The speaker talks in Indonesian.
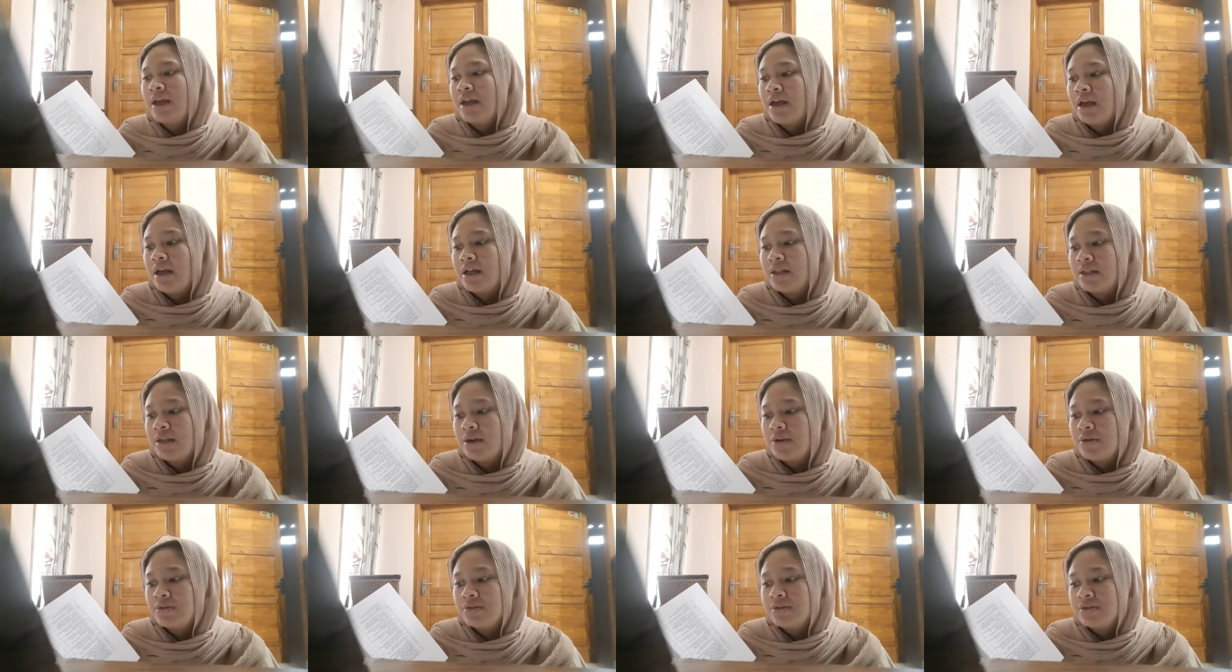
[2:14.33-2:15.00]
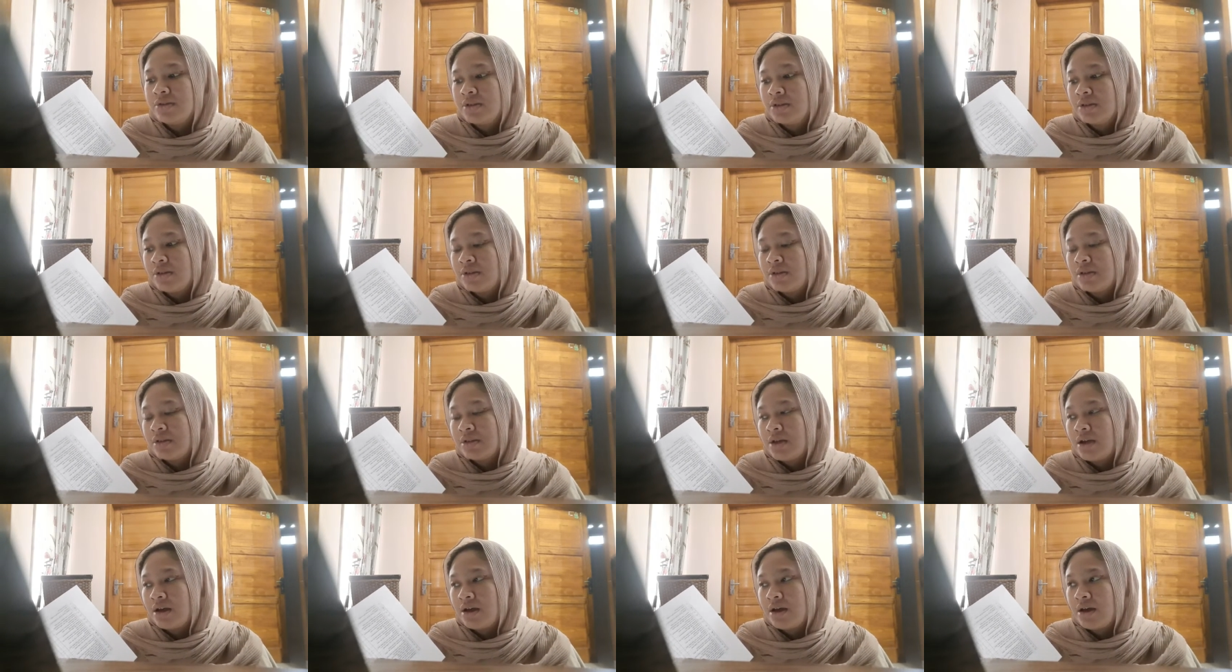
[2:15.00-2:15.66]
atau
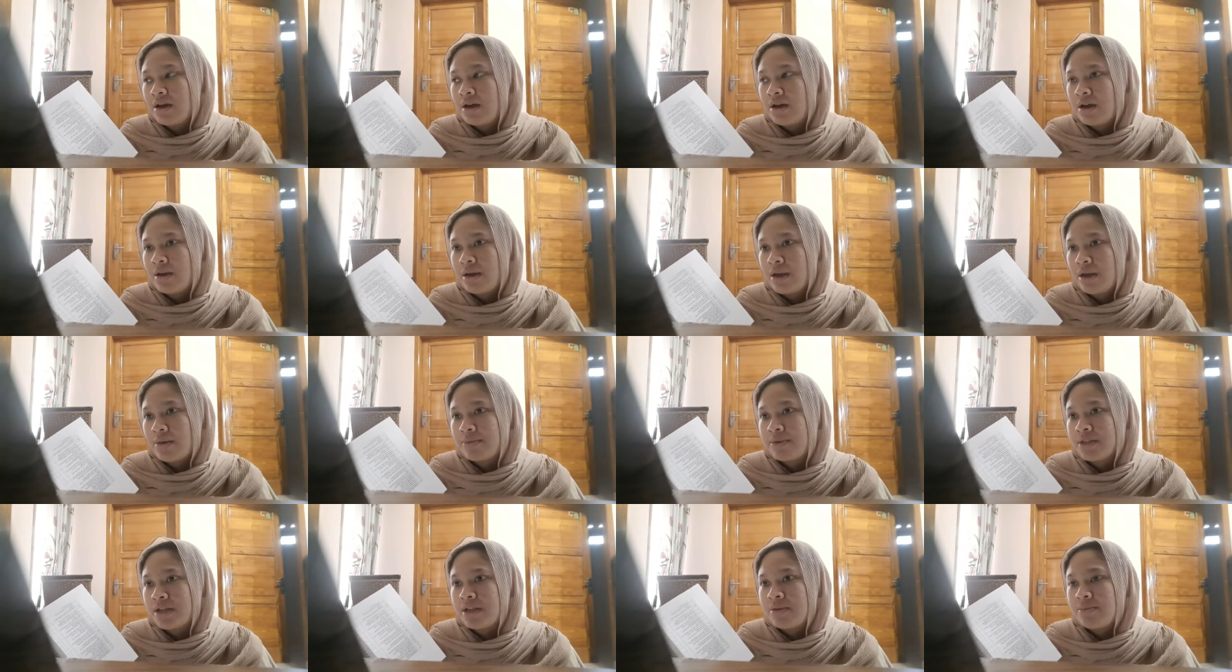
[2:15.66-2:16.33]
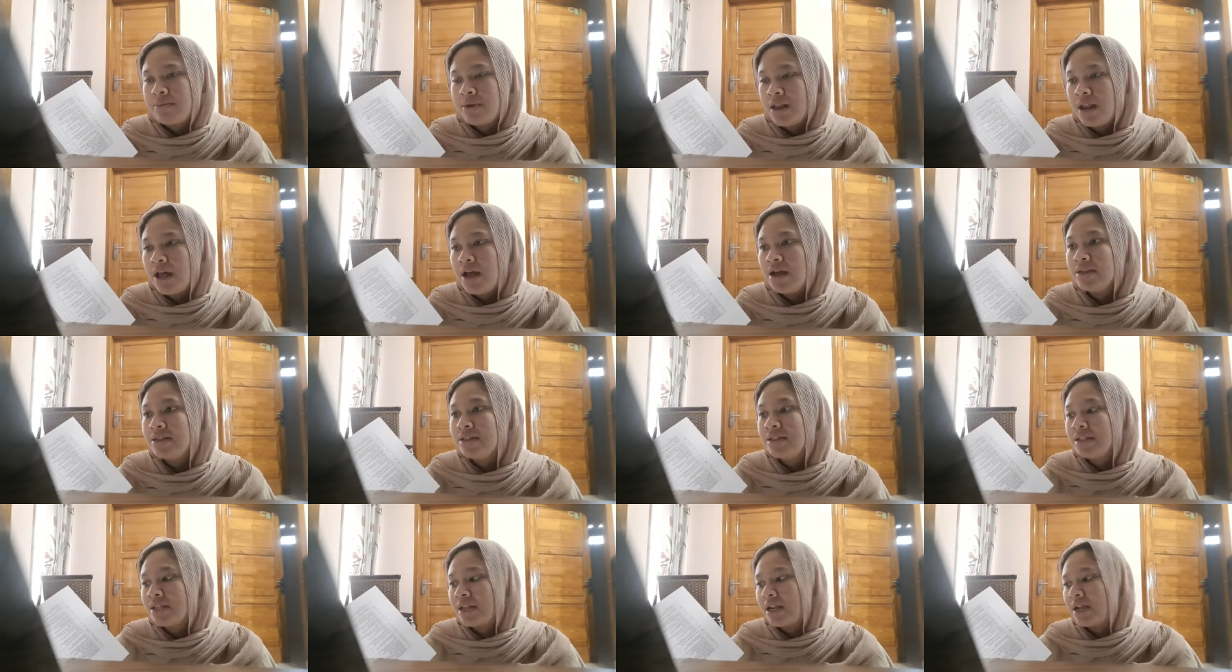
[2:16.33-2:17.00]
uh, yang bisa dibilang
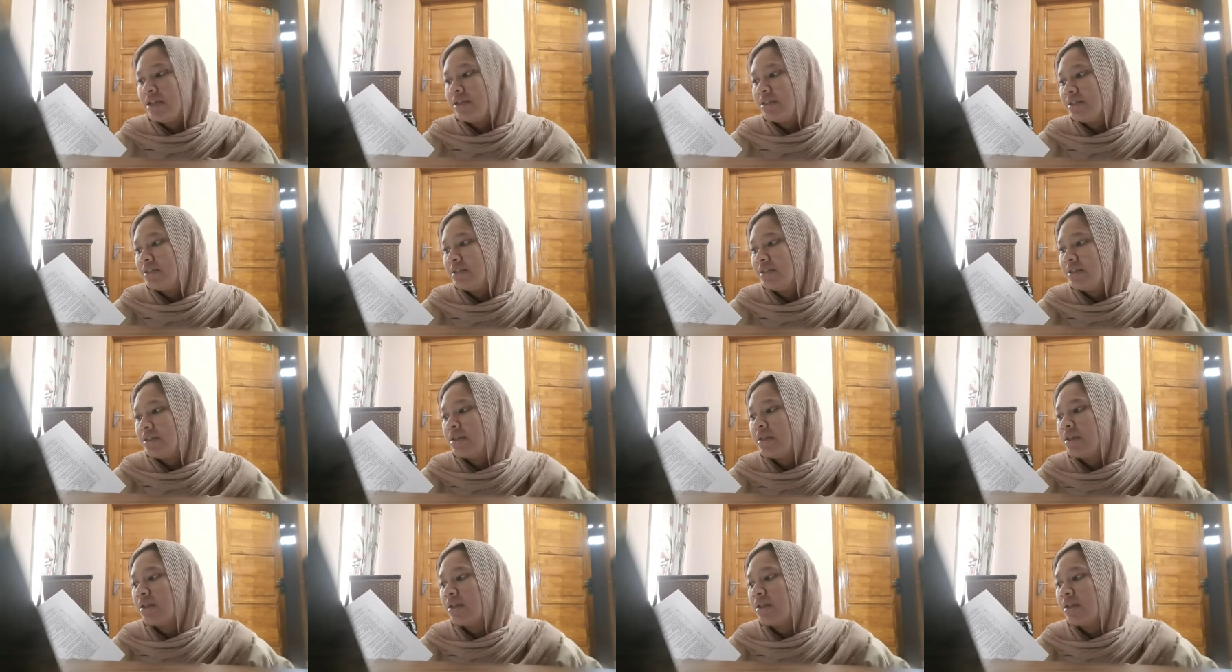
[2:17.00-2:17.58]
stres